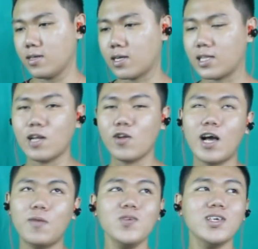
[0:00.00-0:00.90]
tapi kalau
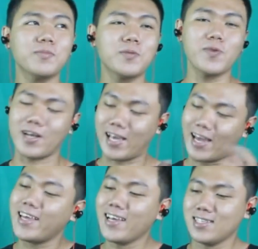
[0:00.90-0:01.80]
gabung ya memperkaya
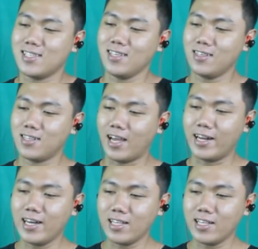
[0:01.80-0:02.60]
dia sih dan ini